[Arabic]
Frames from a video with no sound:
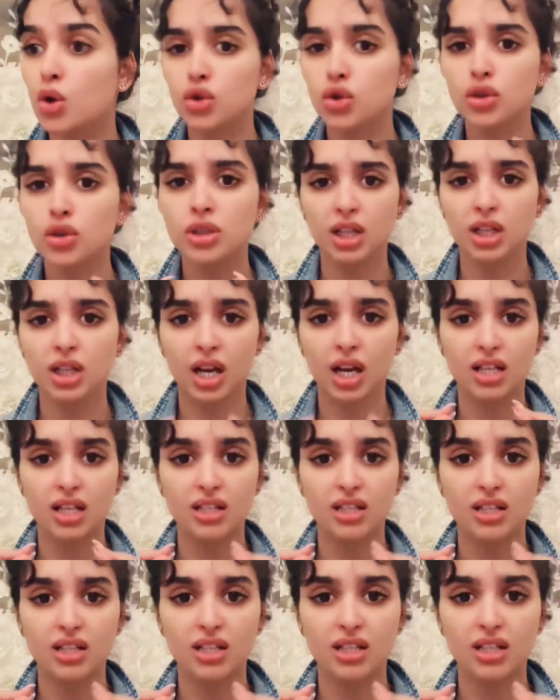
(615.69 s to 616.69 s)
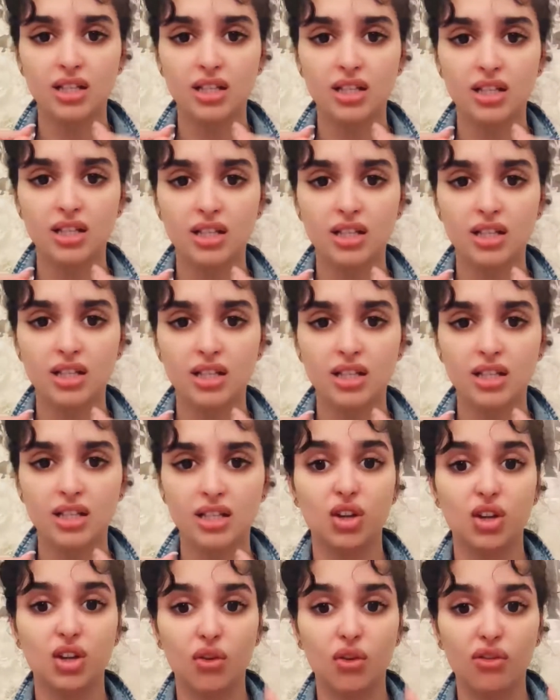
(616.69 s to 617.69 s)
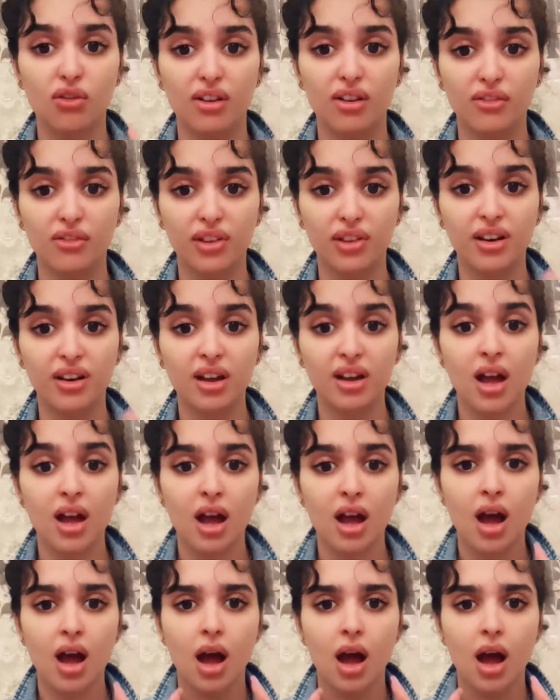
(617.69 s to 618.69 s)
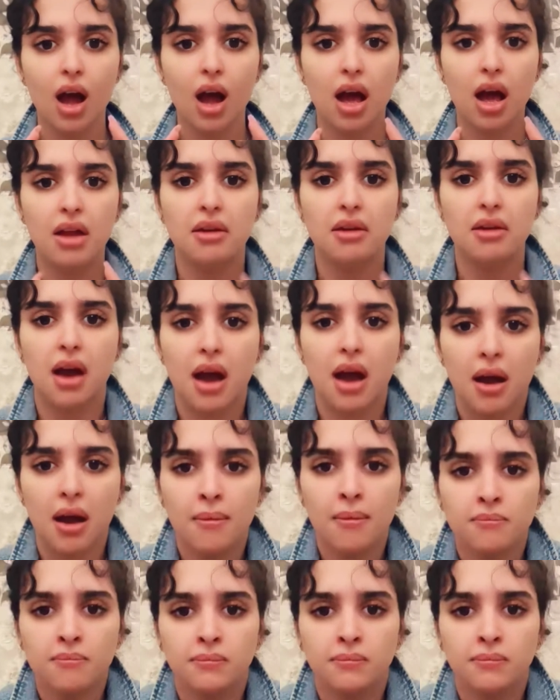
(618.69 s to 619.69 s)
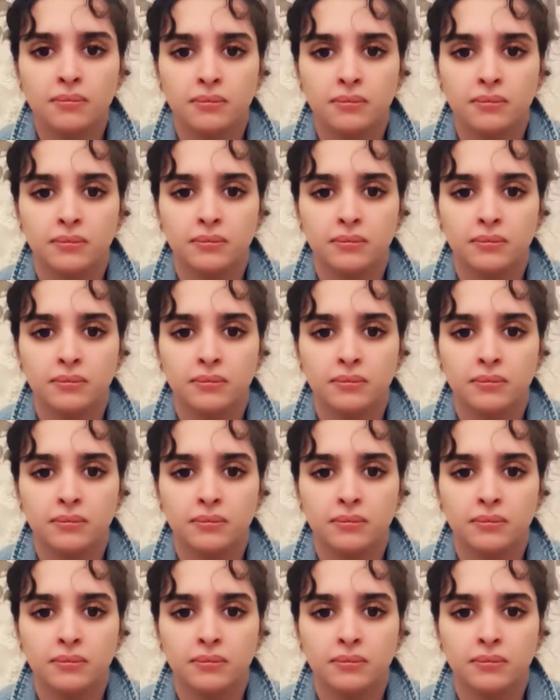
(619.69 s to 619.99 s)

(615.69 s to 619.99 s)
أكون صحة سلام مثل الفراشة أفرفر أنام